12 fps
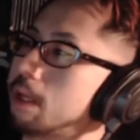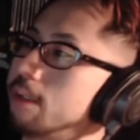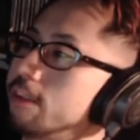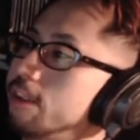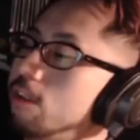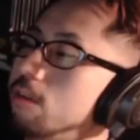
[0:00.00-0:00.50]

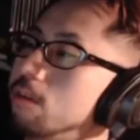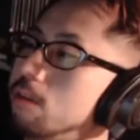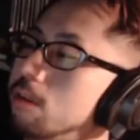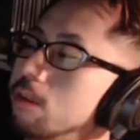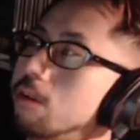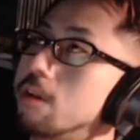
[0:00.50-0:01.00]
人
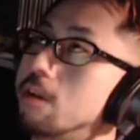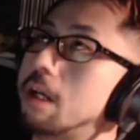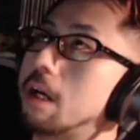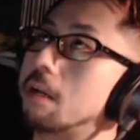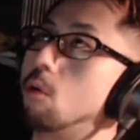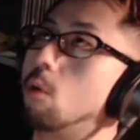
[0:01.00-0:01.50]
類
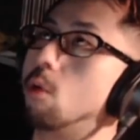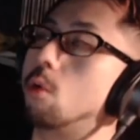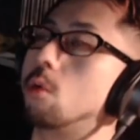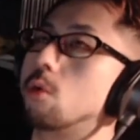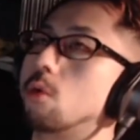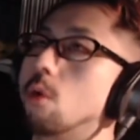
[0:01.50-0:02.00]
がどう、
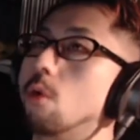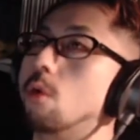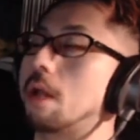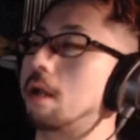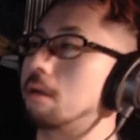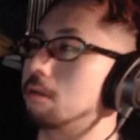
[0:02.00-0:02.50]
どう
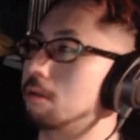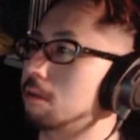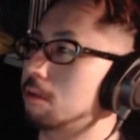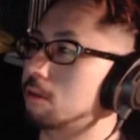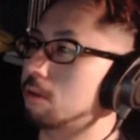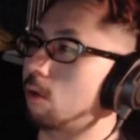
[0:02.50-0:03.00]
なる
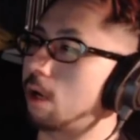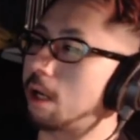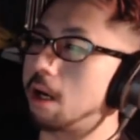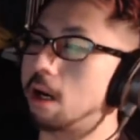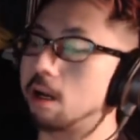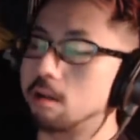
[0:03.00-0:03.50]
とか
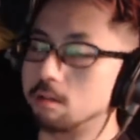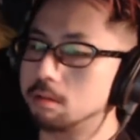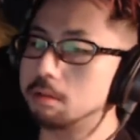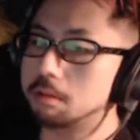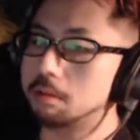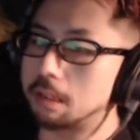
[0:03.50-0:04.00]
ある？
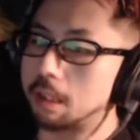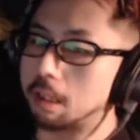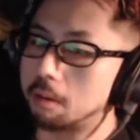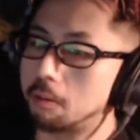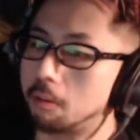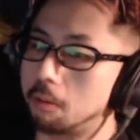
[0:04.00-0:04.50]
なん
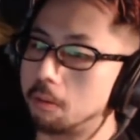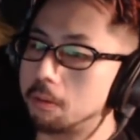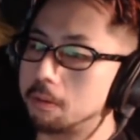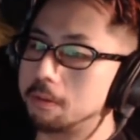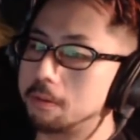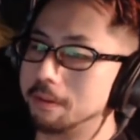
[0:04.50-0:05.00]
かこう、
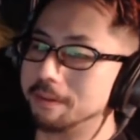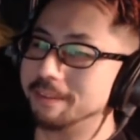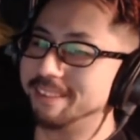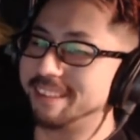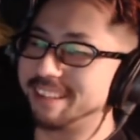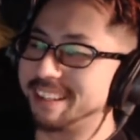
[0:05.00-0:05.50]

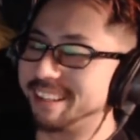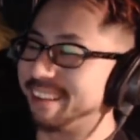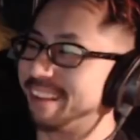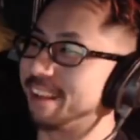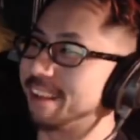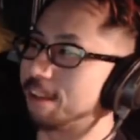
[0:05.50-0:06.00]
わかん
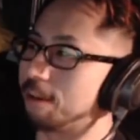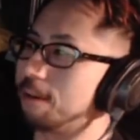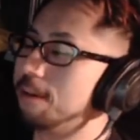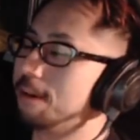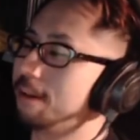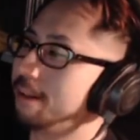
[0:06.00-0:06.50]
ないけ
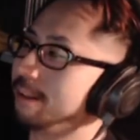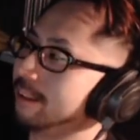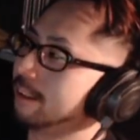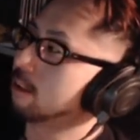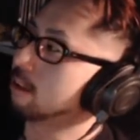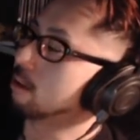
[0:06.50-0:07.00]
ど、
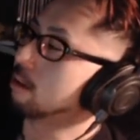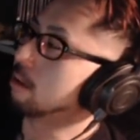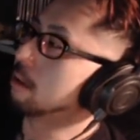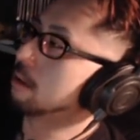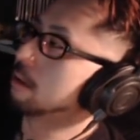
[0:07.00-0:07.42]
その、